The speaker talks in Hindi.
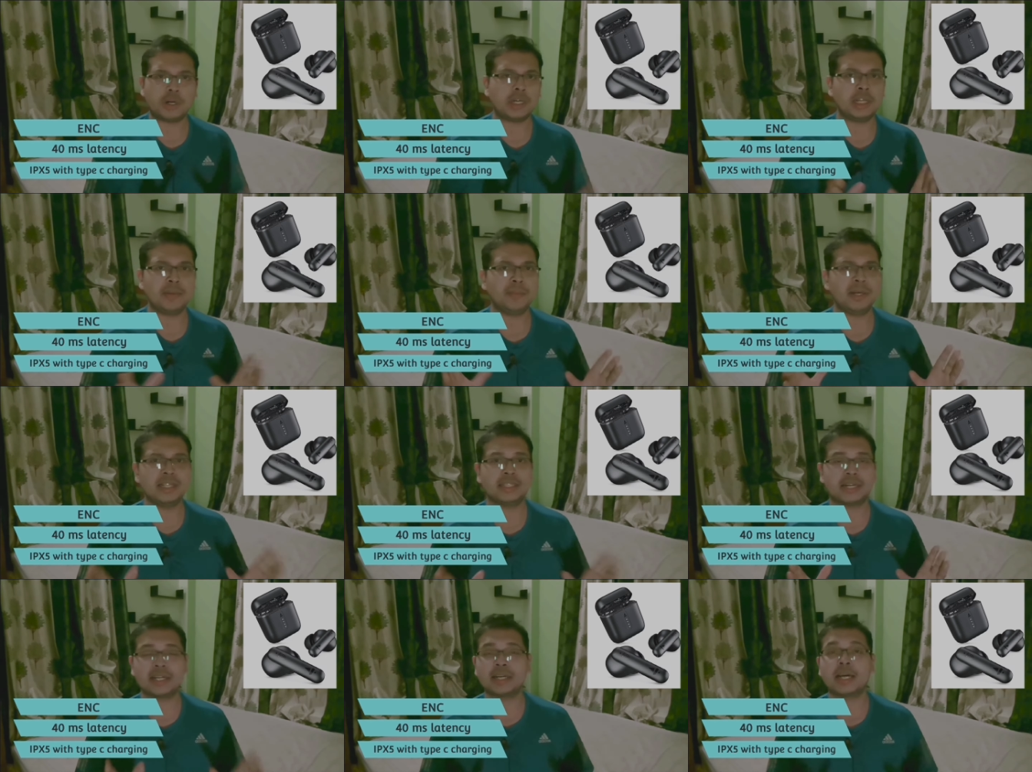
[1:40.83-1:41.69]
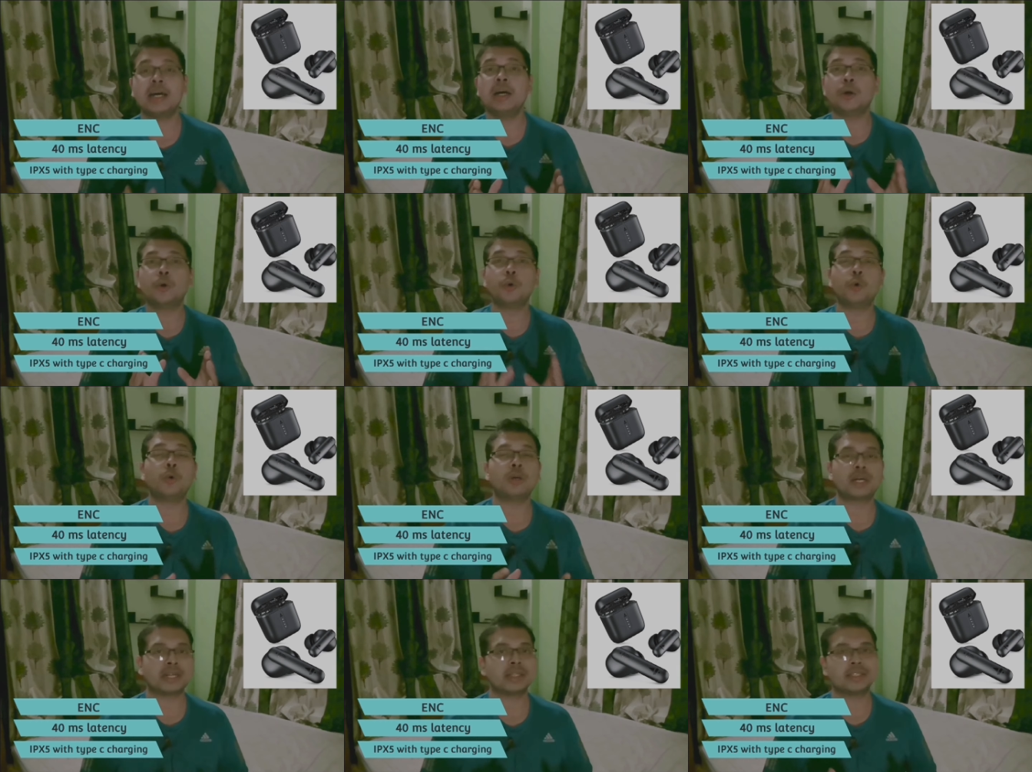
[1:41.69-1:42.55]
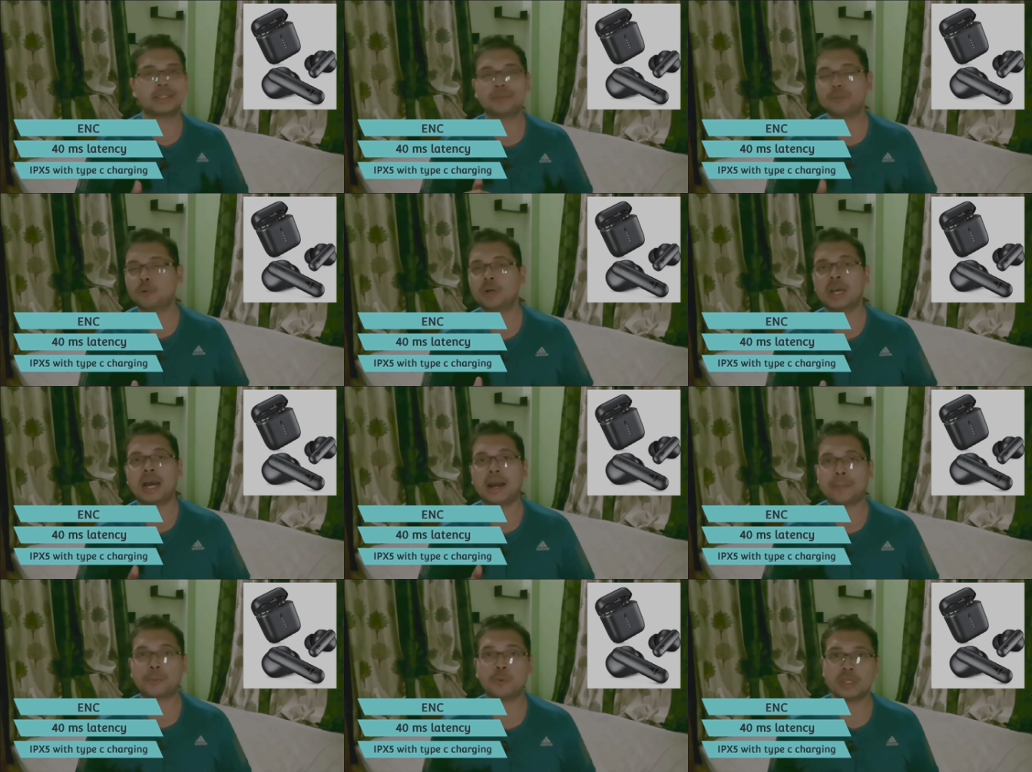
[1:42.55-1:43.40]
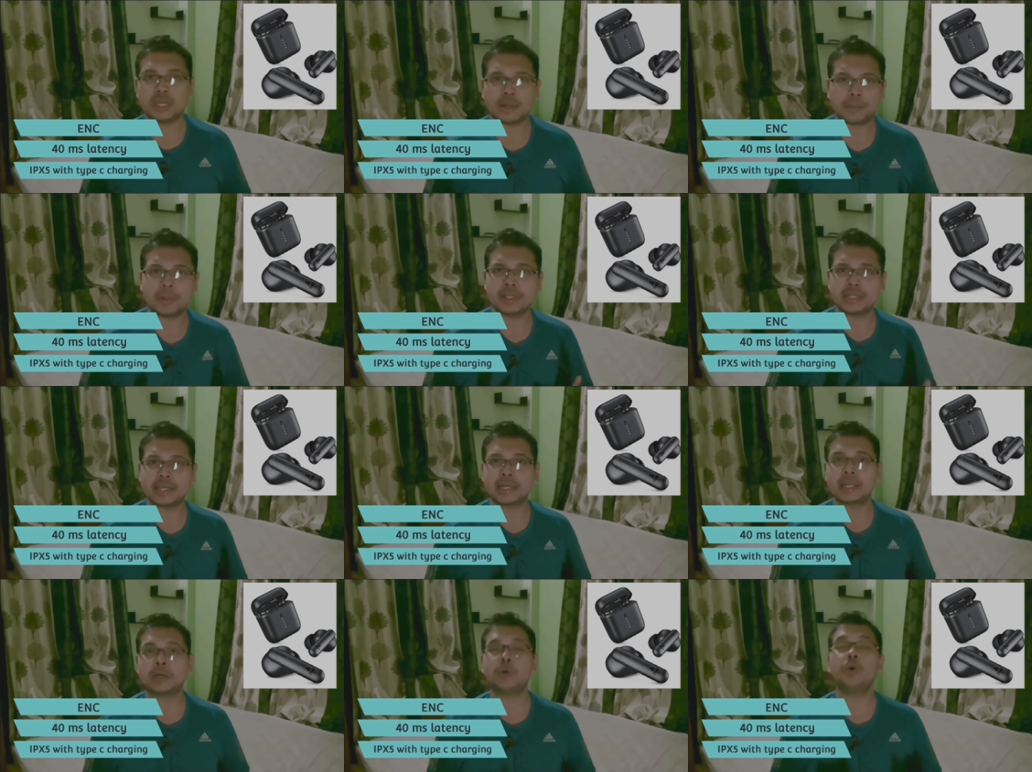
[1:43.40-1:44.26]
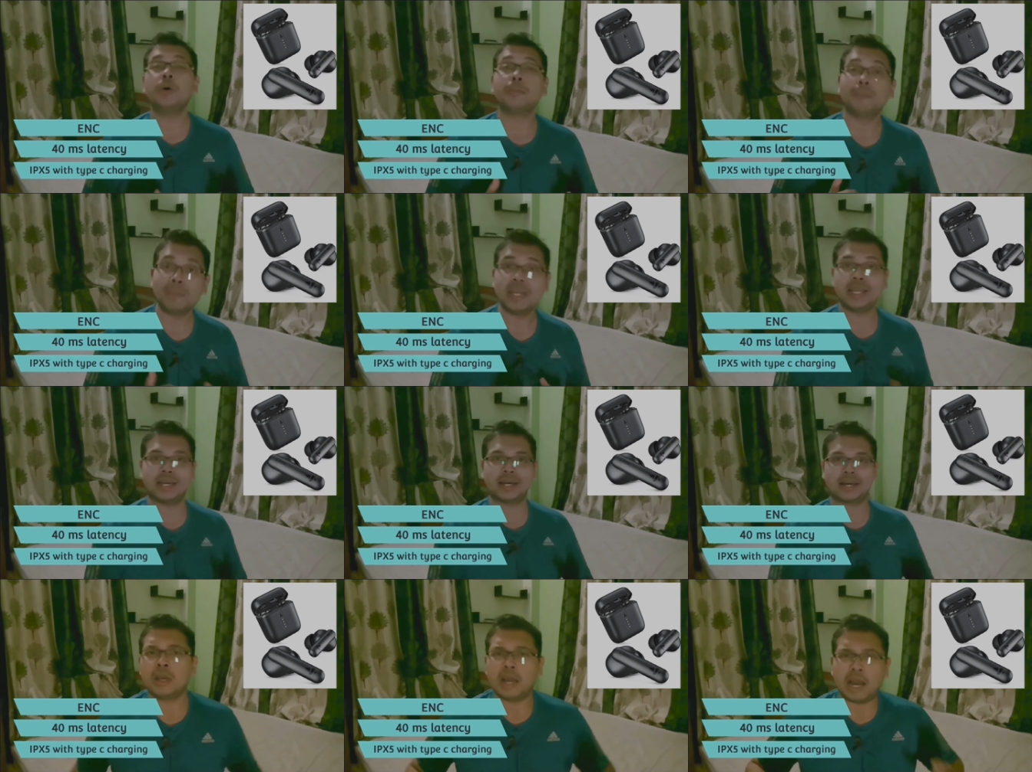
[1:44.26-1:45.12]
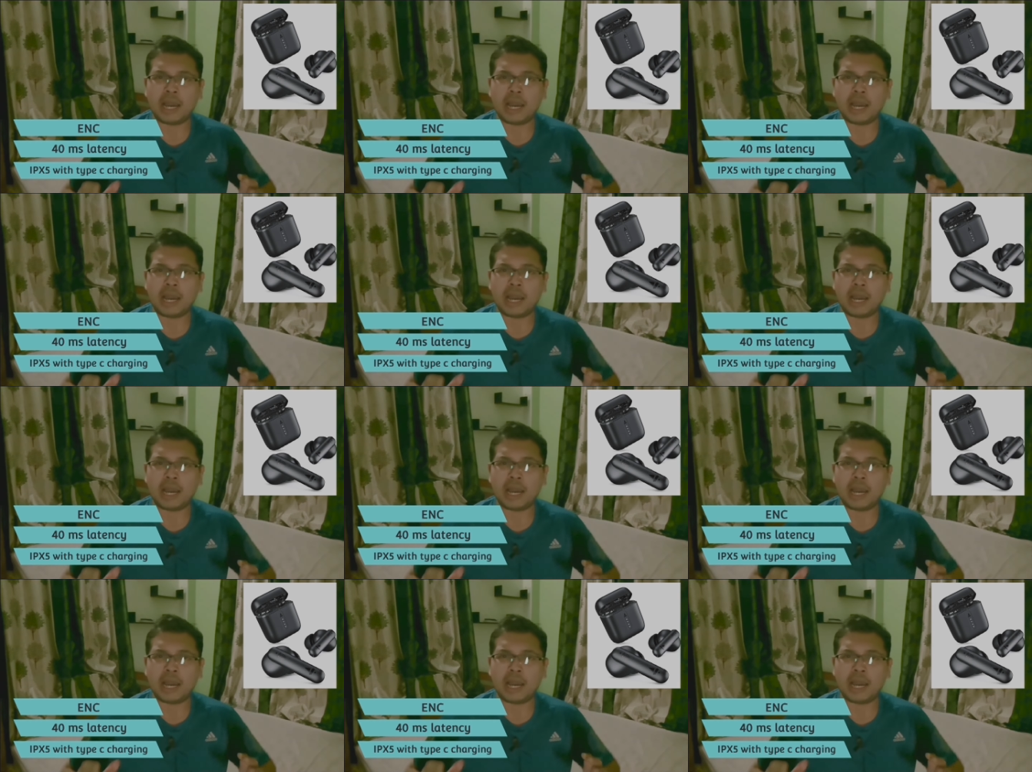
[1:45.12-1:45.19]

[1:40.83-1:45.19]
40 मिलीसेकंड का लो लेटेंसी मोड आपको यहाँ पर देखने को मिलेगा